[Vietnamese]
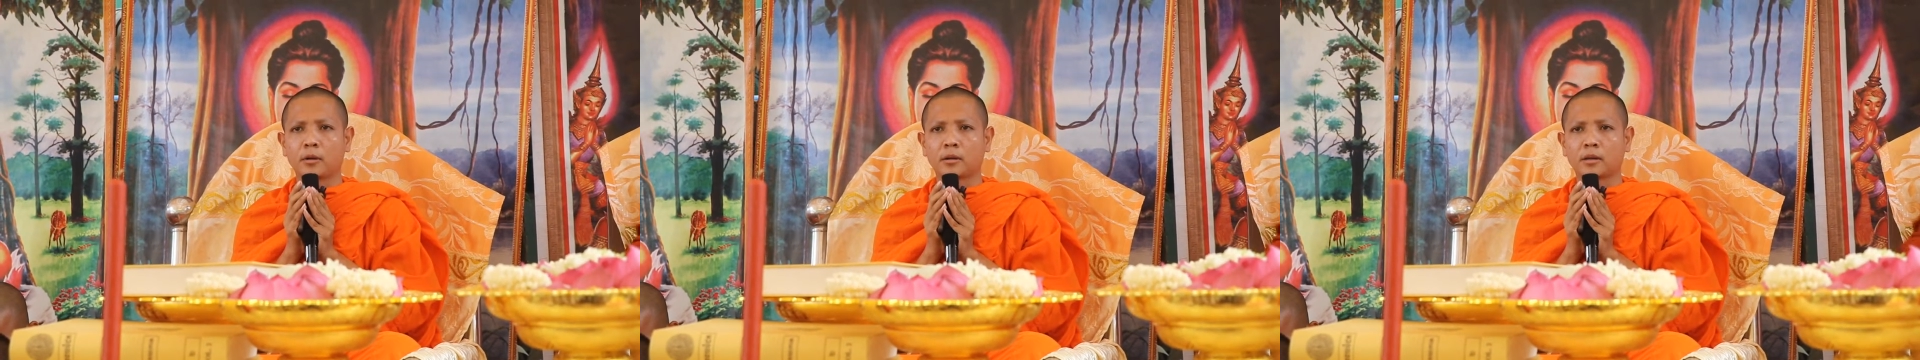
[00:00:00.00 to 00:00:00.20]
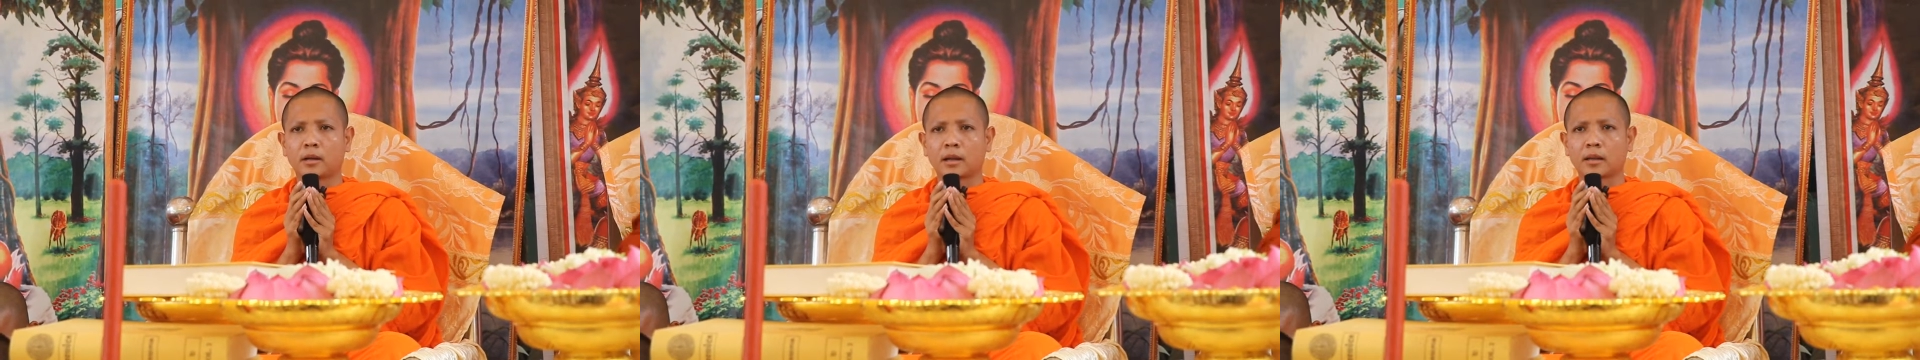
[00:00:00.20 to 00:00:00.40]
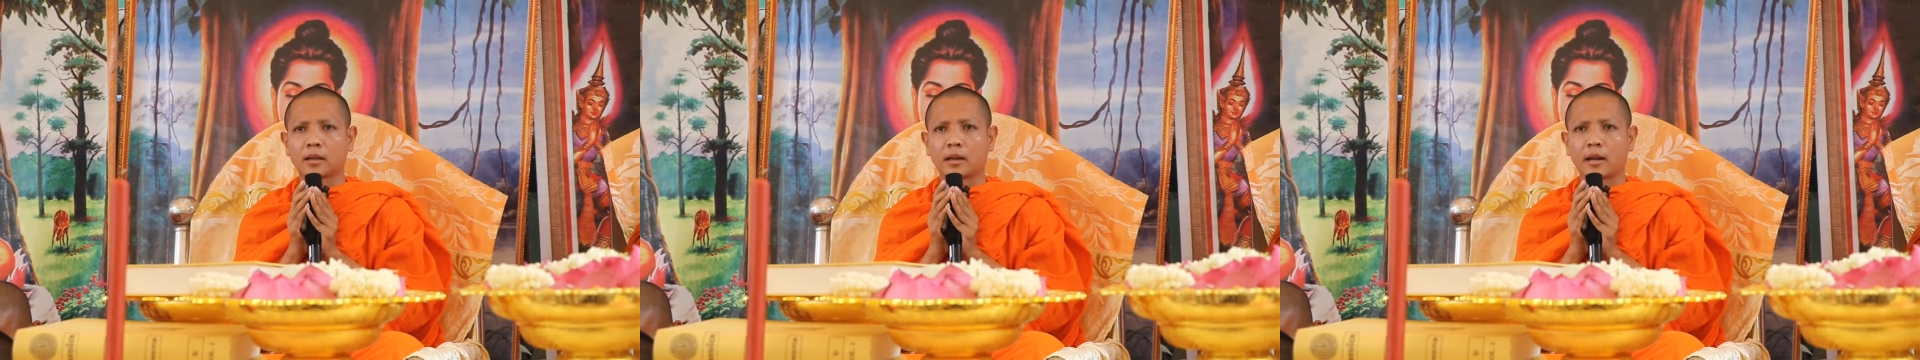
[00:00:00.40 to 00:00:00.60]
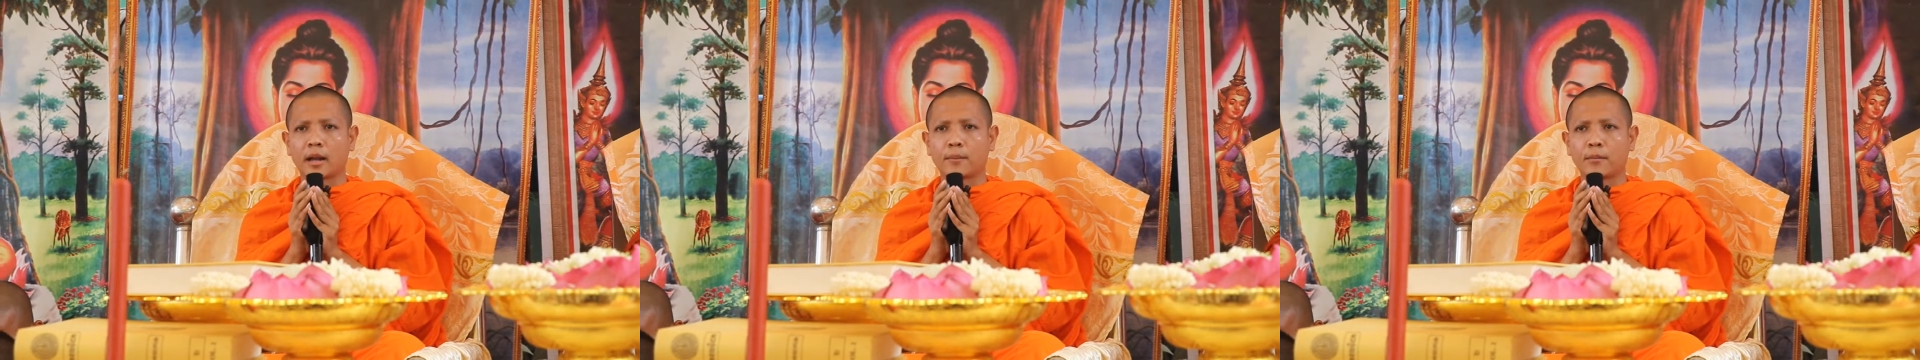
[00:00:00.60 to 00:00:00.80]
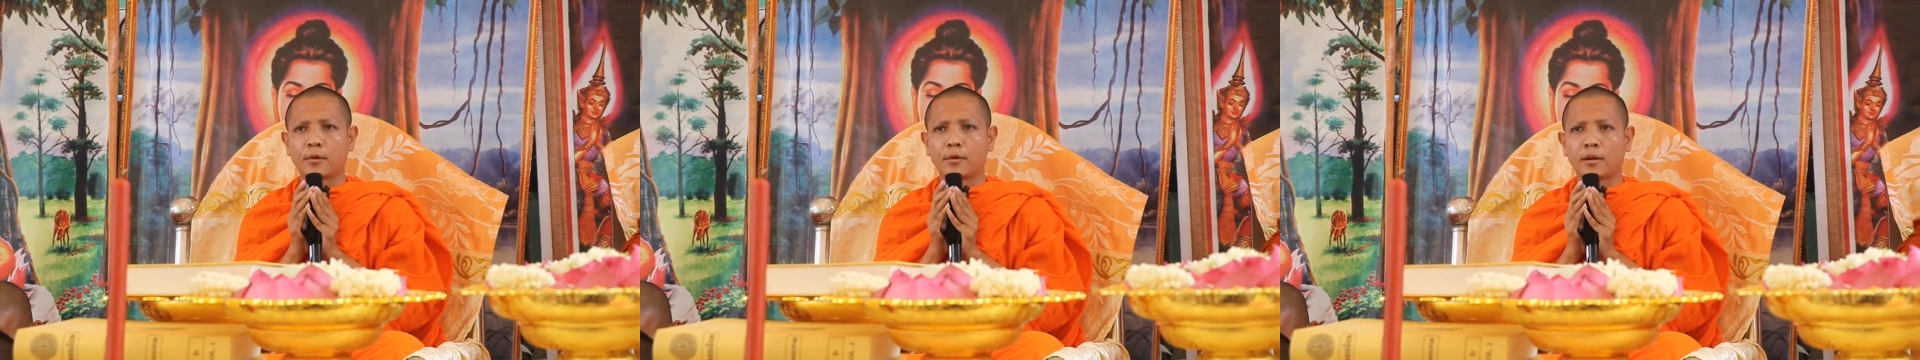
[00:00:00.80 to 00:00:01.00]
Buddha
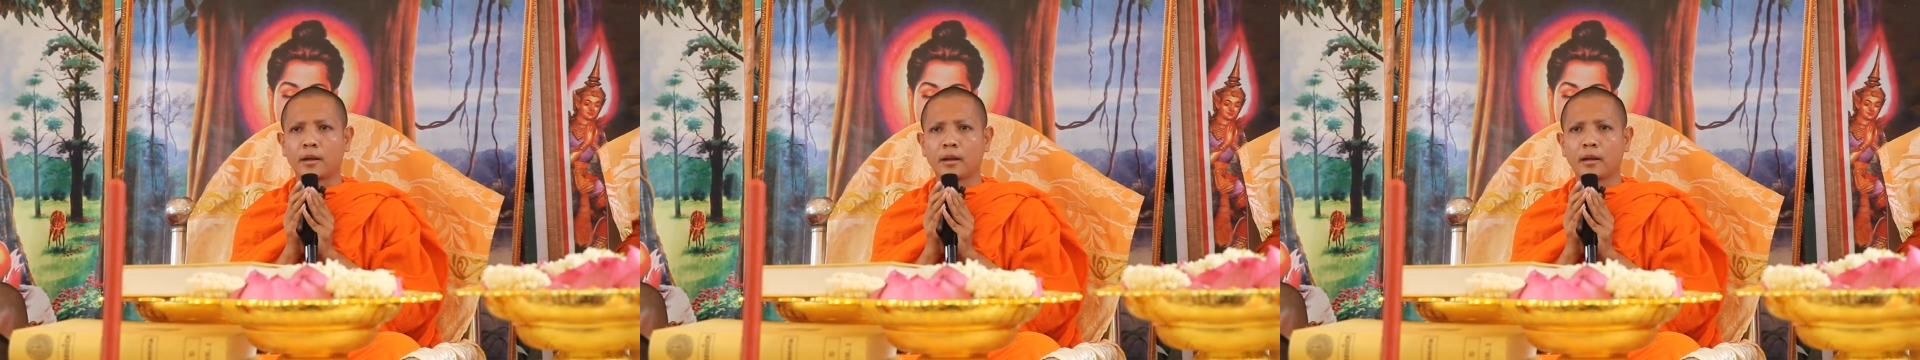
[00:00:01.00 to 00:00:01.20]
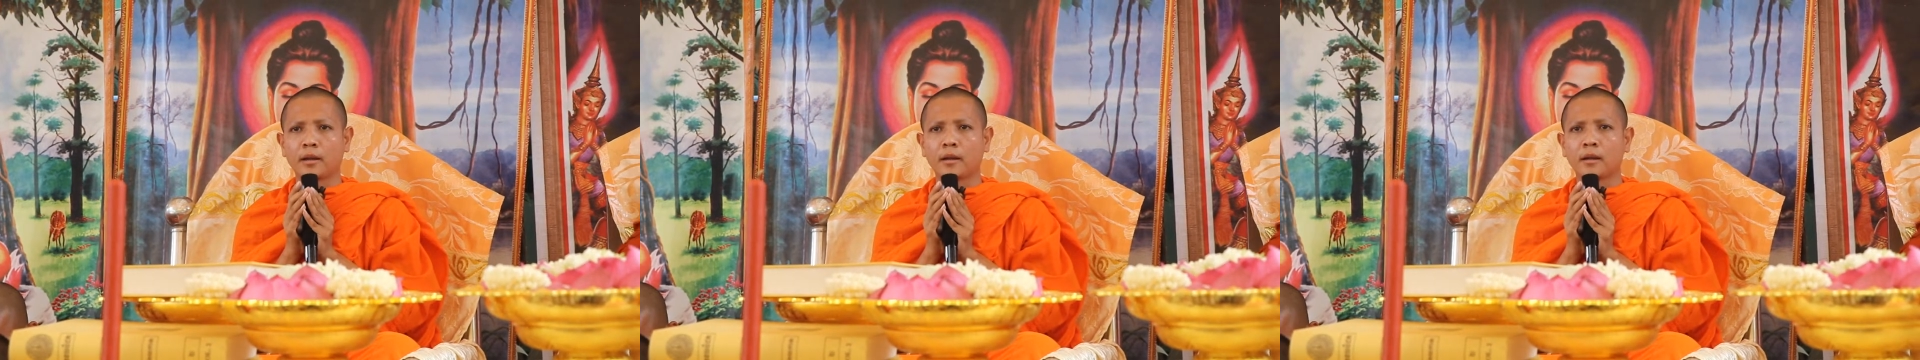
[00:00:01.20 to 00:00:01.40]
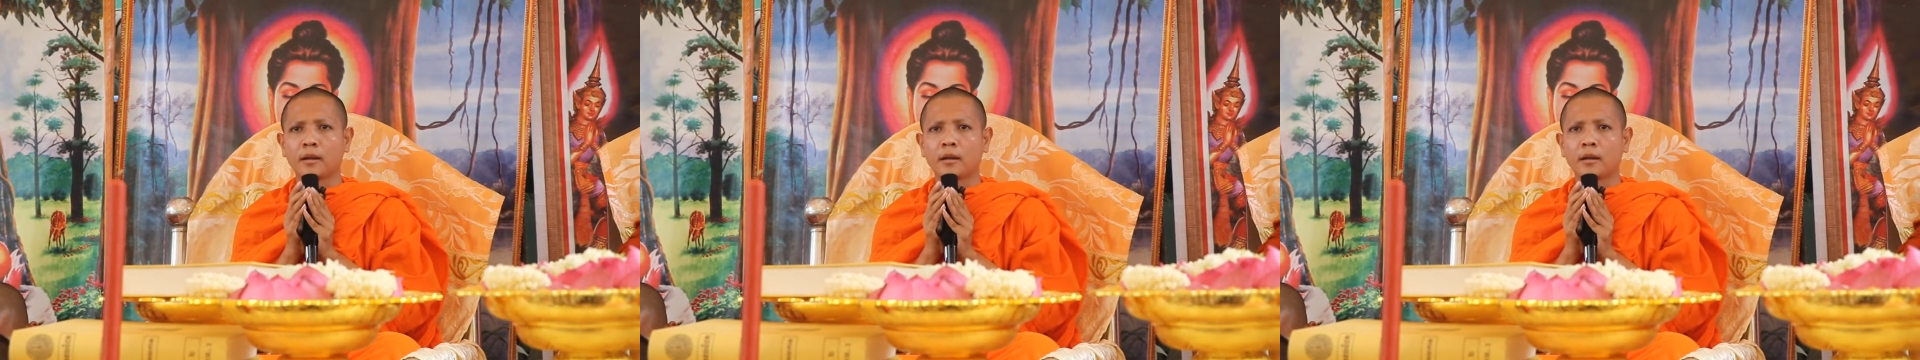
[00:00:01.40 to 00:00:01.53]
ratana môi